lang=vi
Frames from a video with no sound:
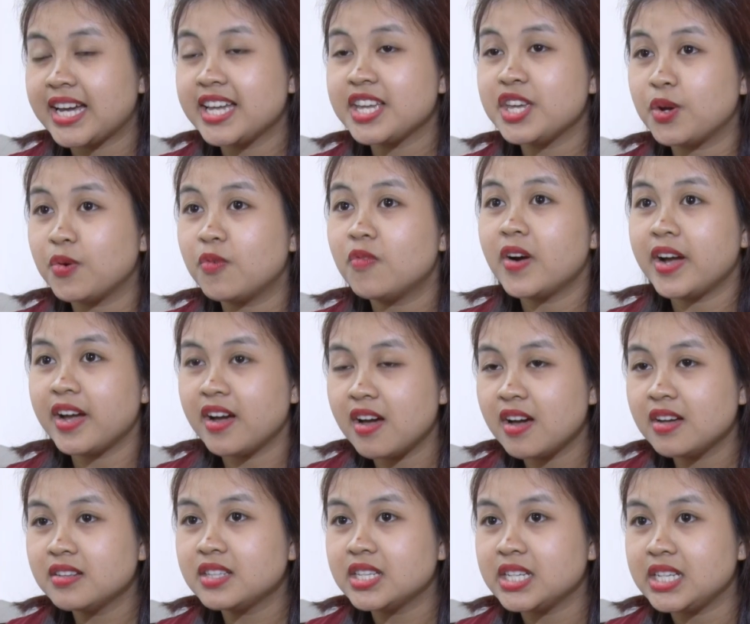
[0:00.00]
cái gì cũng vậy
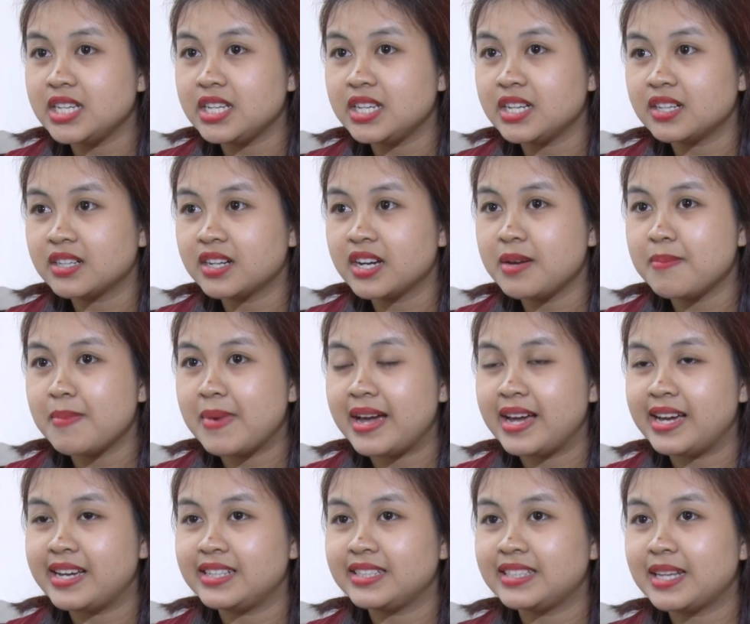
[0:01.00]
hết thì khi mà
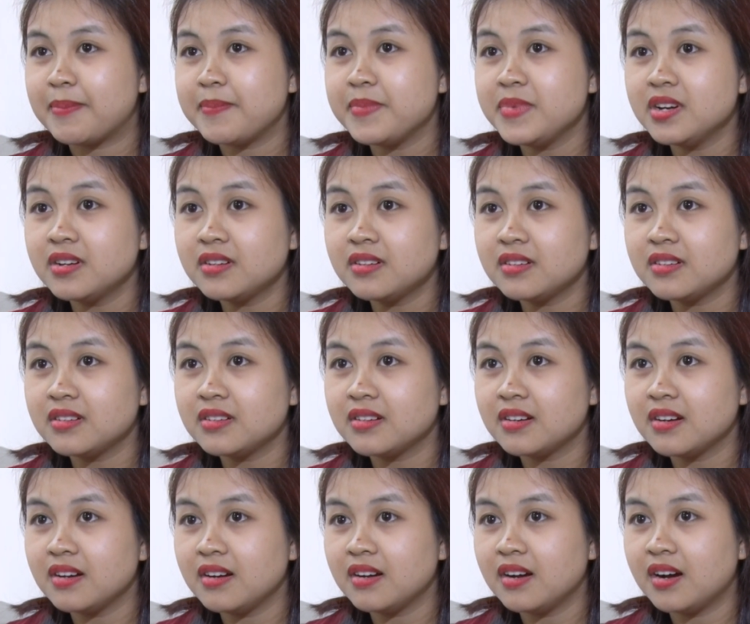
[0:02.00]
chấm dứt
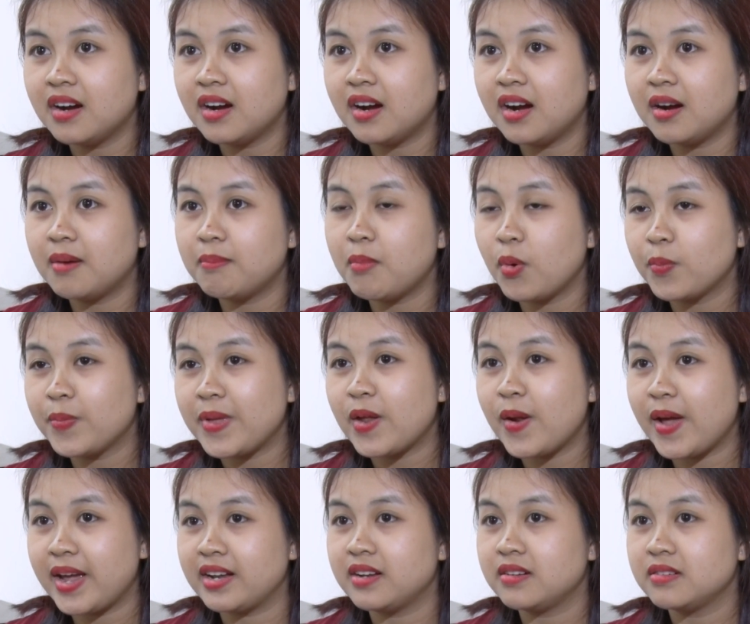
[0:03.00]
Ờ, một giai
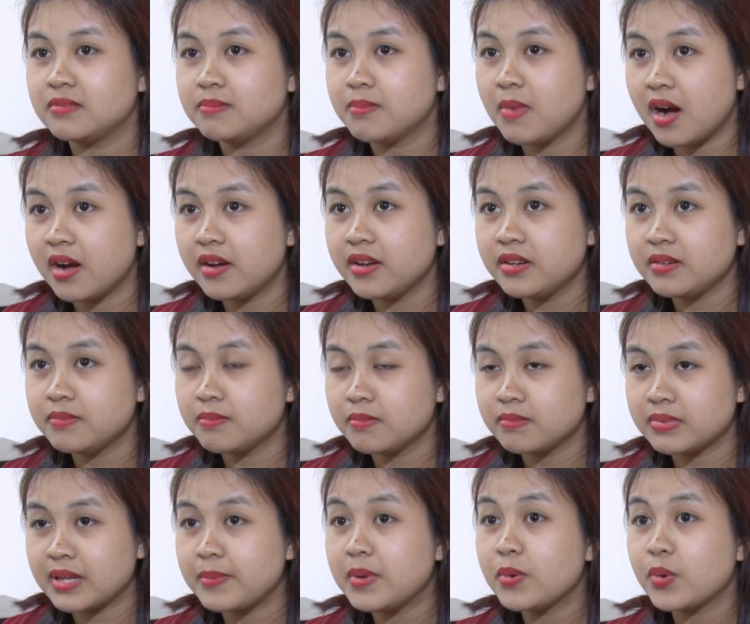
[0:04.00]
đoạn mới
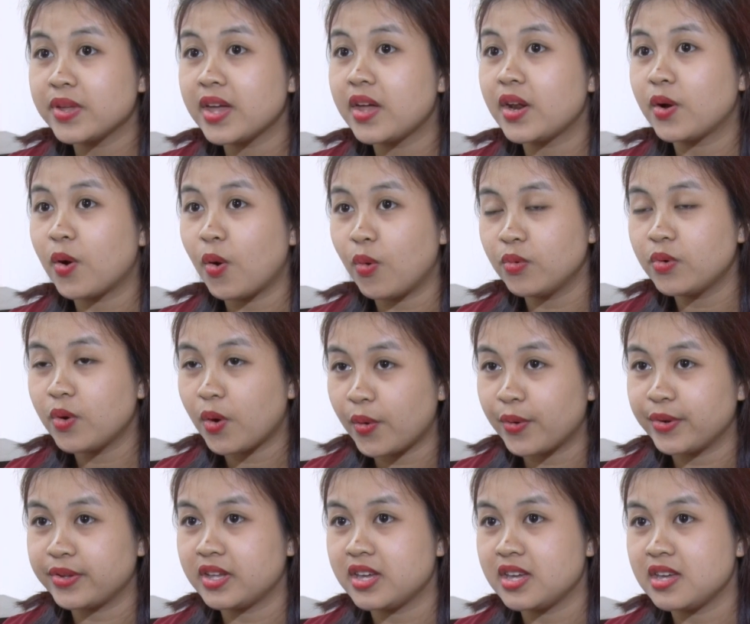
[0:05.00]
chấm dứt một giai đoạn cũ
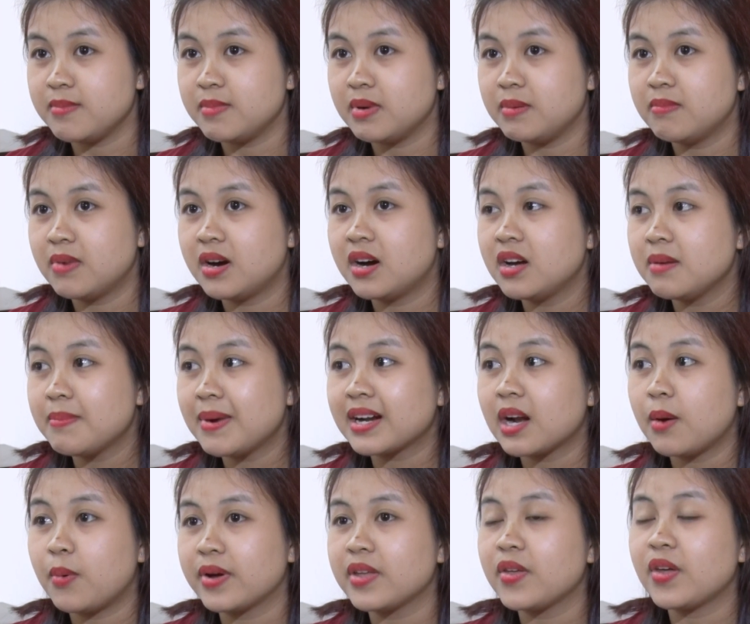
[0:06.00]
rồi thì mình mới bắt
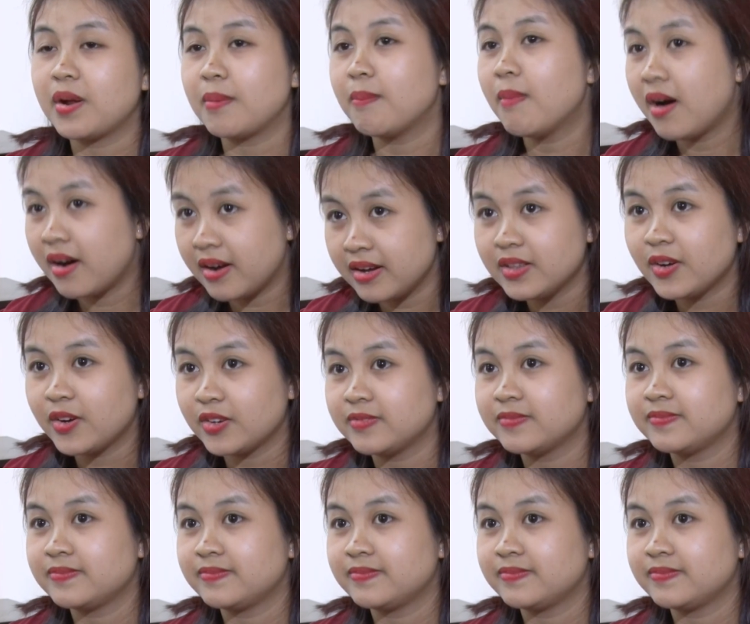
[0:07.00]
đầu cái giai đoạn mới thôi